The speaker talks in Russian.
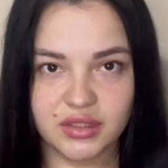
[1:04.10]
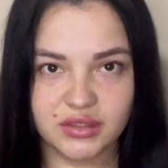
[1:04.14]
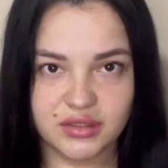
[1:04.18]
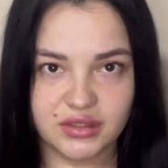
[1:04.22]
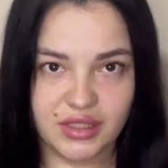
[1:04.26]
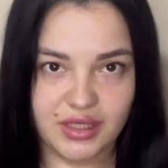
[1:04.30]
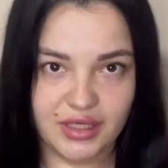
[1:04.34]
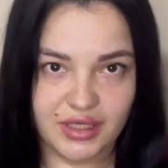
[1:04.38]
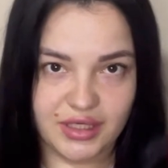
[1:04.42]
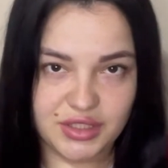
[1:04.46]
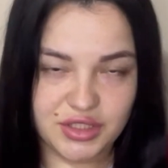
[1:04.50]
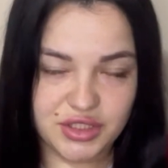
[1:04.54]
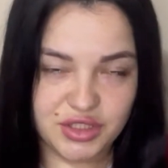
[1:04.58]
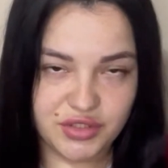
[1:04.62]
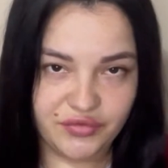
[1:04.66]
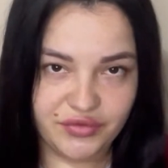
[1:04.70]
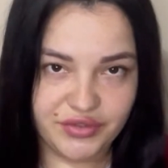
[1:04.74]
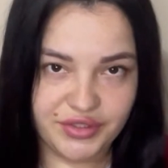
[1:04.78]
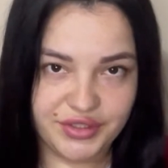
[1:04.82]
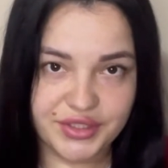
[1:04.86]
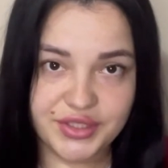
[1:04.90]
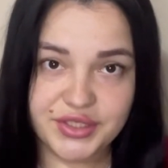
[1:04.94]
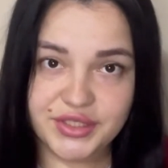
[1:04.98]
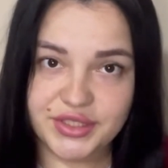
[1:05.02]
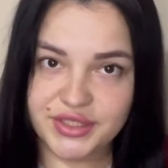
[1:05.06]

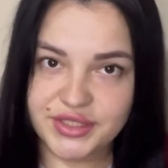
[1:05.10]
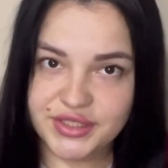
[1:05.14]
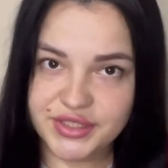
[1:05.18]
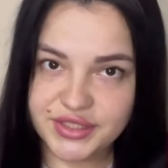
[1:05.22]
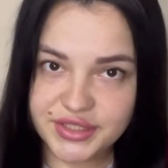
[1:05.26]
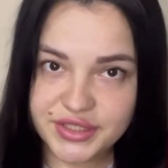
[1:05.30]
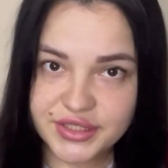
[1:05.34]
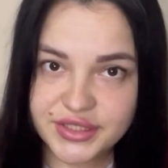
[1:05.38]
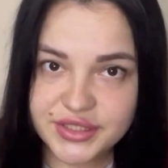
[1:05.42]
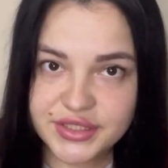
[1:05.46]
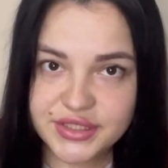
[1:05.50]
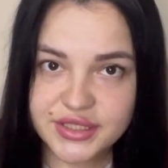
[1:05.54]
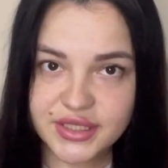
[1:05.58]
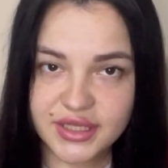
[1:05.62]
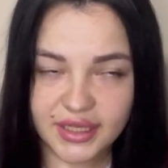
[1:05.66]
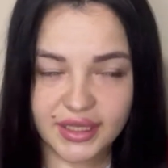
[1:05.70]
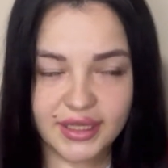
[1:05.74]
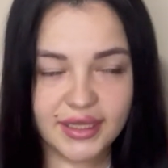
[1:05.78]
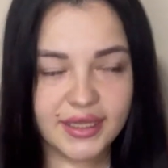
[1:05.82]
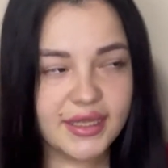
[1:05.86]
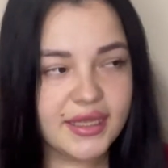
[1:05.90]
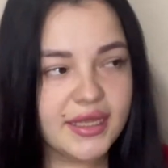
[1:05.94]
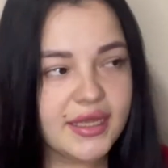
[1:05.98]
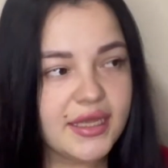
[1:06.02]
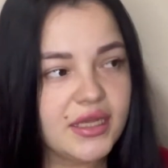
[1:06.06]
наращивания ресниц,
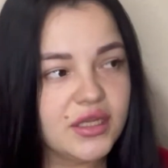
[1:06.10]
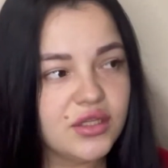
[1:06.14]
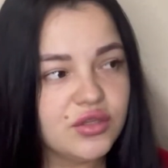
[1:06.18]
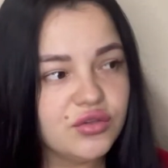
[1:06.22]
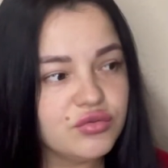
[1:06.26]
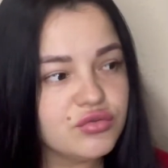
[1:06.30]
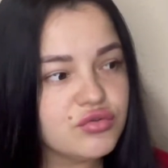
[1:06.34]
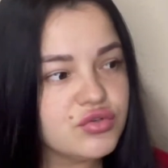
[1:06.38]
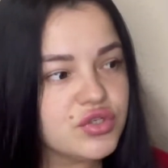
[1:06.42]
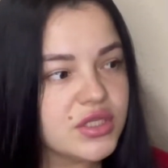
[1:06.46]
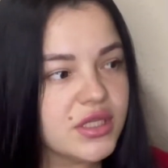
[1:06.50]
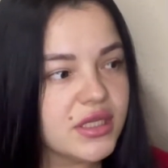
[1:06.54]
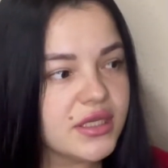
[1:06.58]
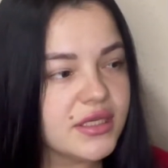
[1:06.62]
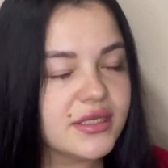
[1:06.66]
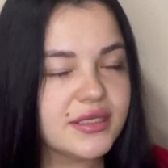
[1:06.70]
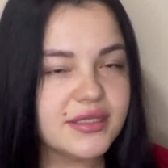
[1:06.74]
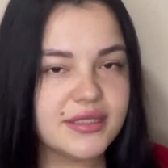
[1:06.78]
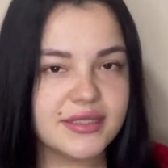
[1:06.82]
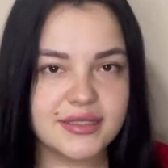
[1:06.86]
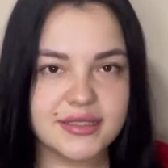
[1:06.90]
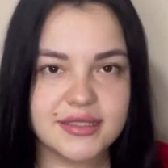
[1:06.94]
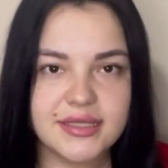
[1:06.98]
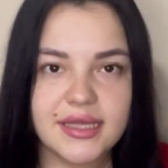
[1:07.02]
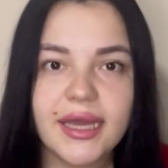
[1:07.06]
да, нужно
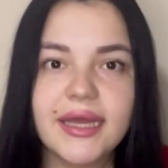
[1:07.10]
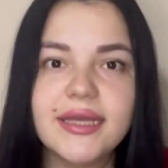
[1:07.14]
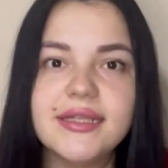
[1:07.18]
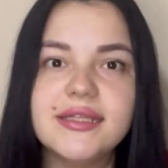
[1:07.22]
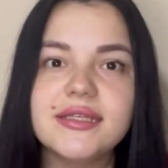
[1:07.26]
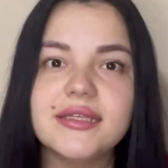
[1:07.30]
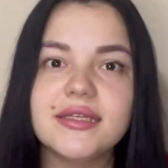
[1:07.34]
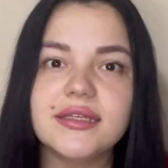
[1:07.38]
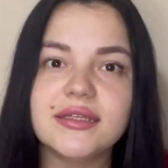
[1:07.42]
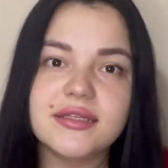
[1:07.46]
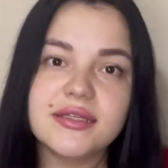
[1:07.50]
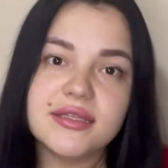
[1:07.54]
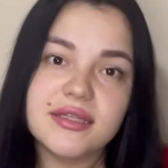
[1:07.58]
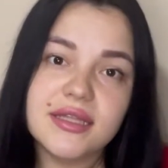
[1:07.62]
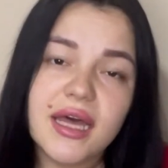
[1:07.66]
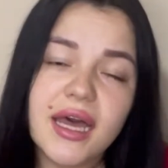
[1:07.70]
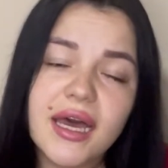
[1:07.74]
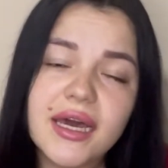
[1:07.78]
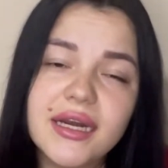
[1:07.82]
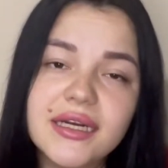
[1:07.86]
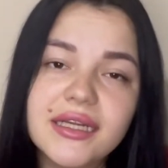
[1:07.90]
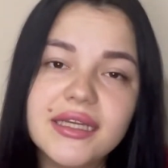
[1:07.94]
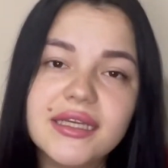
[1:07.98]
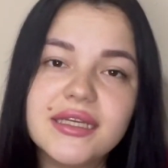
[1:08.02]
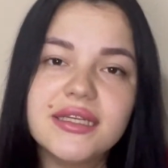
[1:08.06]
снять
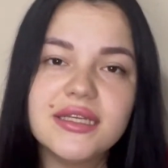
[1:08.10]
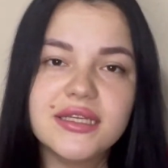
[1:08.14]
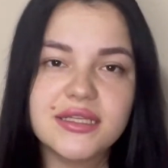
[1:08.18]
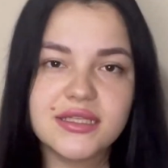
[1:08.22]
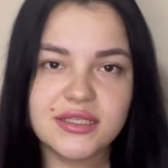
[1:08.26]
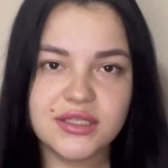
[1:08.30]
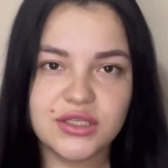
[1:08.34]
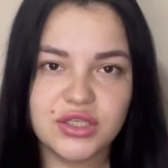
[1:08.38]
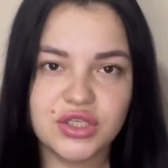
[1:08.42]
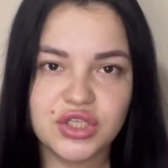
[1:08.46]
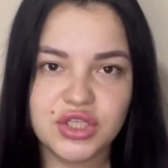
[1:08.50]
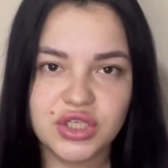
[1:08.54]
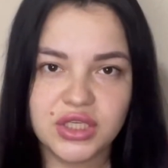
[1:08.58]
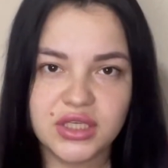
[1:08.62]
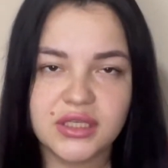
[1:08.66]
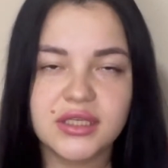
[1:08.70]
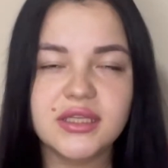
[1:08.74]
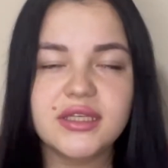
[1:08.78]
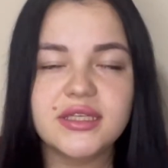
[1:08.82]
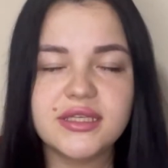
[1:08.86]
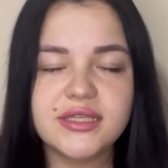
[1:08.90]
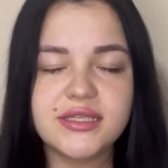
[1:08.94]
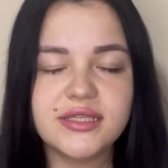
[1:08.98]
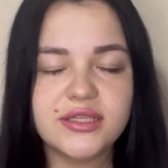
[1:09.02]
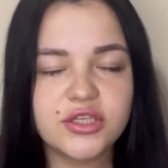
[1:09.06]
старые реснички,
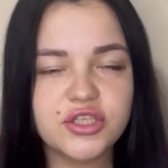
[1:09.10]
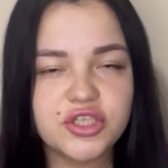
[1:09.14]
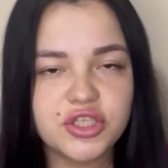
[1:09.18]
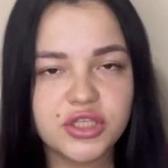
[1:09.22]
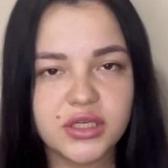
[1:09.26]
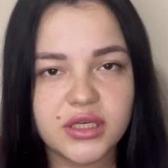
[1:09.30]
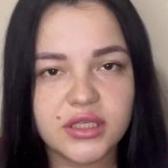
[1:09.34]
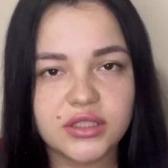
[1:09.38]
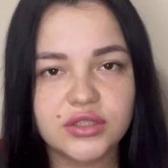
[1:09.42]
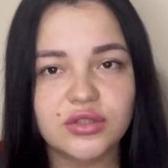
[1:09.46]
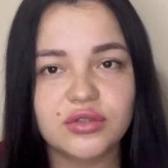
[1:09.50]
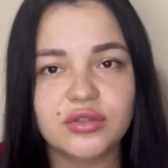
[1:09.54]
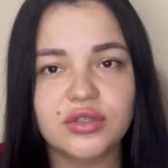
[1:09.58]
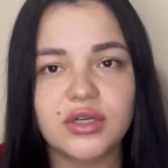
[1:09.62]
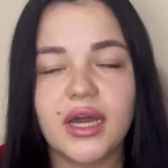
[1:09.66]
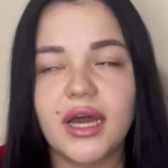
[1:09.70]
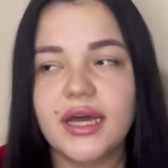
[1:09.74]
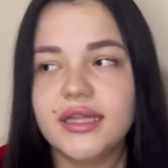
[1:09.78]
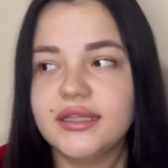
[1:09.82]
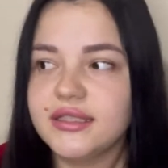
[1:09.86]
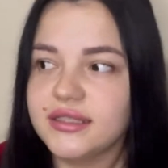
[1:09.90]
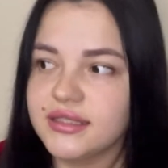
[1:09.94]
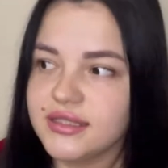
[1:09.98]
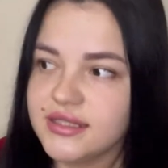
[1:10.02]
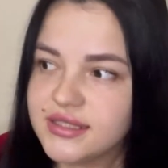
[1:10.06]
реснички, которые
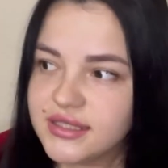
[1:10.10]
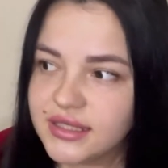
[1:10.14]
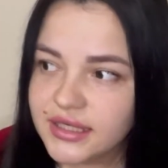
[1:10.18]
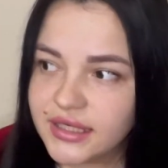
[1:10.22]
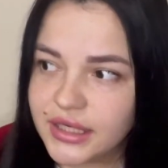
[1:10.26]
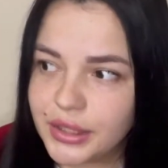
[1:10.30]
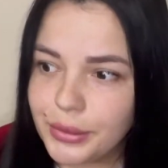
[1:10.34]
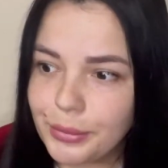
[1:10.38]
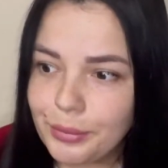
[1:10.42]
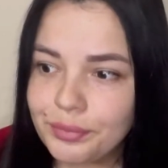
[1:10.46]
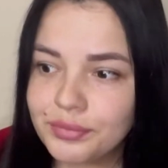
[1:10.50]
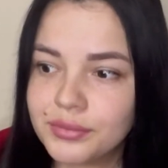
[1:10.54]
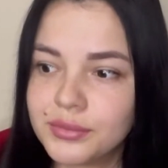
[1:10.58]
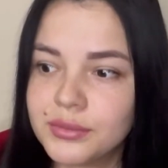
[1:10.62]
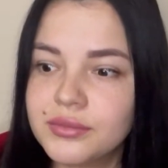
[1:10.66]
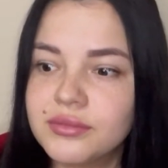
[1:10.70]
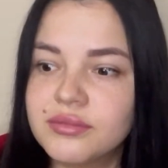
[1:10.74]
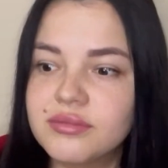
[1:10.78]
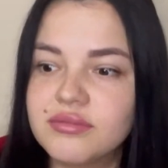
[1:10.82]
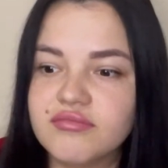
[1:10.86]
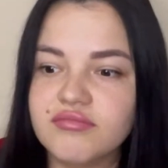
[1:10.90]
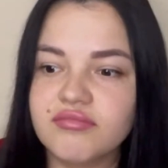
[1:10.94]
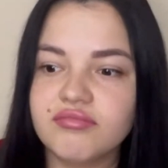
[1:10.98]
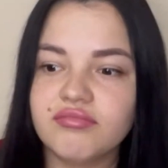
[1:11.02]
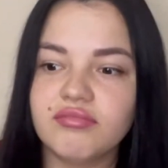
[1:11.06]
отросли,
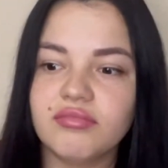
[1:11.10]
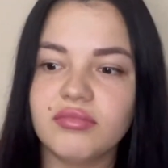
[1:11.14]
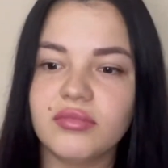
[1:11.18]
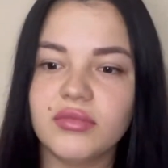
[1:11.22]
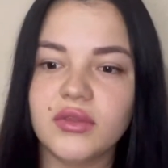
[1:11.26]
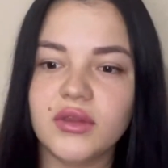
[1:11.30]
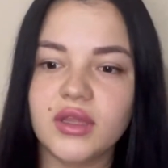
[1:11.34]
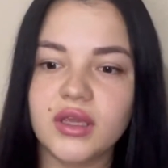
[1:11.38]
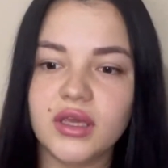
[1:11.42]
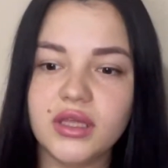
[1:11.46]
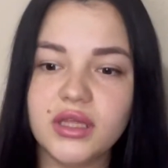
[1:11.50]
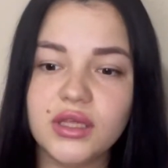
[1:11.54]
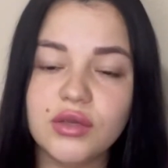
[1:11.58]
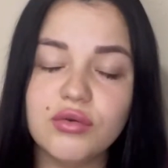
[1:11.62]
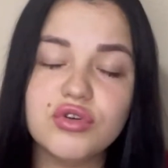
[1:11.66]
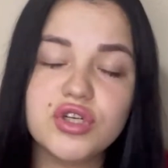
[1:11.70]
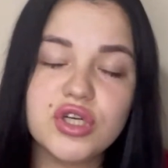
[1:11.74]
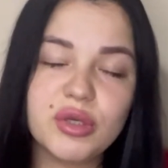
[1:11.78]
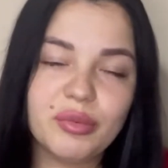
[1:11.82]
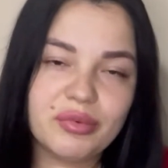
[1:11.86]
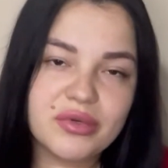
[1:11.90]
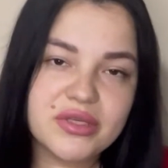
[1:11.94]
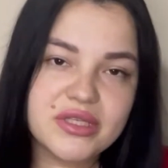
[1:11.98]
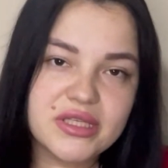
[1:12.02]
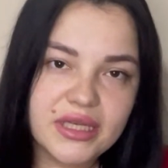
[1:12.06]
и
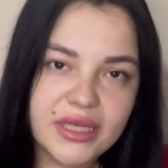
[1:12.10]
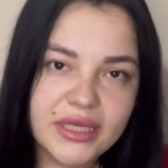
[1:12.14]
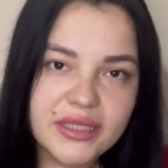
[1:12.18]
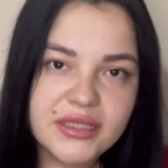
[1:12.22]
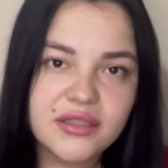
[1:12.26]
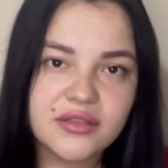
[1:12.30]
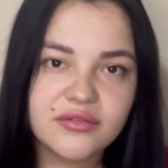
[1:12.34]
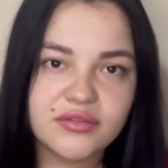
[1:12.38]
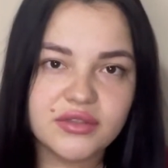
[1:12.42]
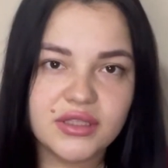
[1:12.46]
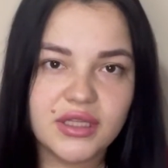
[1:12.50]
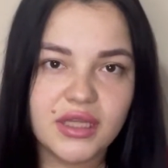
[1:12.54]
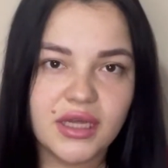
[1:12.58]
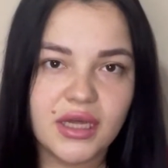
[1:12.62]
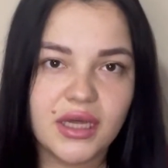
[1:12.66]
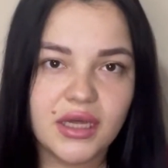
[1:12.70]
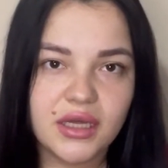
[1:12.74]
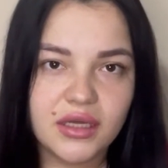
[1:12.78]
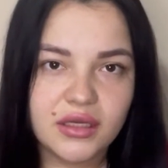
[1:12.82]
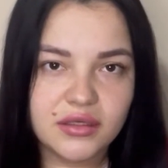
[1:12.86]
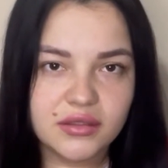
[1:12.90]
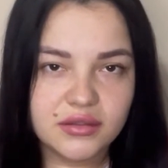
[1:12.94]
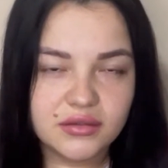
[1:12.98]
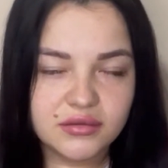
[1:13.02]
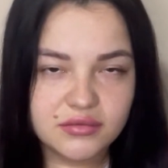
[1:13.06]
уже после этого,
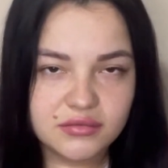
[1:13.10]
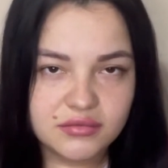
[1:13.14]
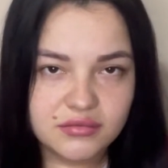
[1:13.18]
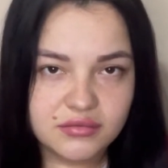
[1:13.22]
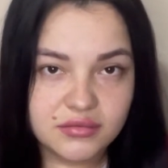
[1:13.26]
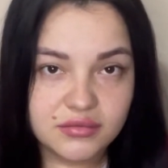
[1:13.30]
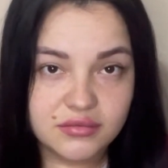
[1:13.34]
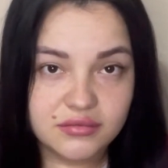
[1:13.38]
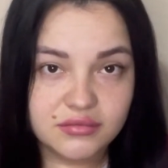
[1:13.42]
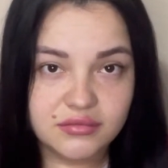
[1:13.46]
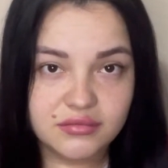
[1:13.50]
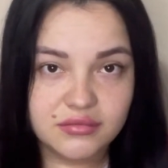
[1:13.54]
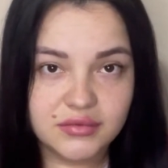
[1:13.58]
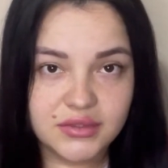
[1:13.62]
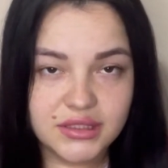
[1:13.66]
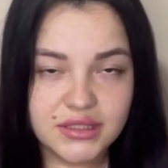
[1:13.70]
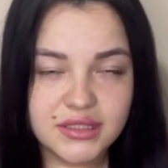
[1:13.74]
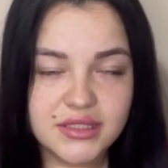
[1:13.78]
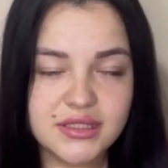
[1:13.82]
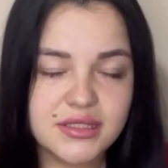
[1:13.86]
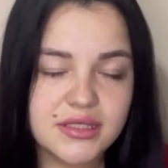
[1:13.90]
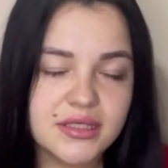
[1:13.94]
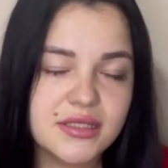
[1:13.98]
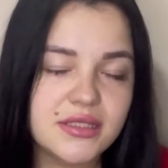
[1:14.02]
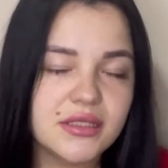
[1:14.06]
да,
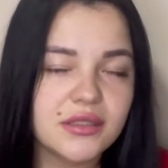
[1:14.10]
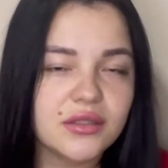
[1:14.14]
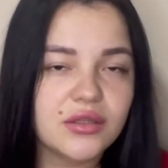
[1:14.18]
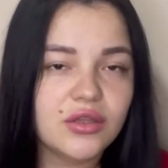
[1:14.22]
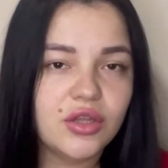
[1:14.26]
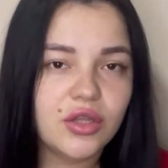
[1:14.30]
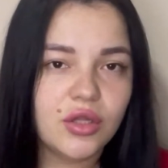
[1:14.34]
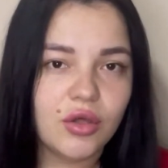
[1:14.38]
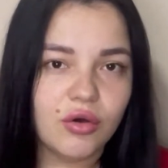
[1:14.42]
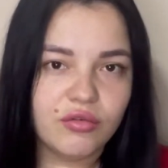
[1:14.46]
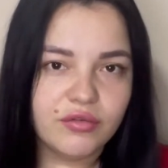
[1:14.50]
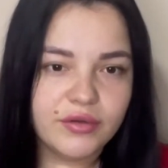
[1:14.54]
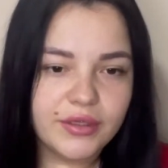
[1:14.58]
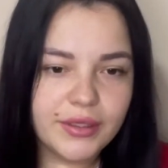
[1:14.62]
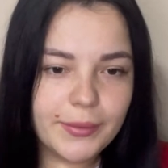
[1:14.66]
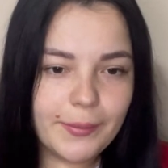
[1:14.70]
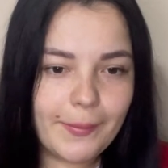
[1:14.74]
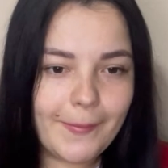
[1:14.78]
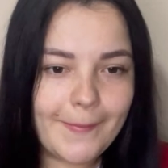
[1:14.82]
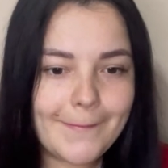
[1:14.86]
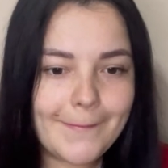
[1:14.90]
растить новые.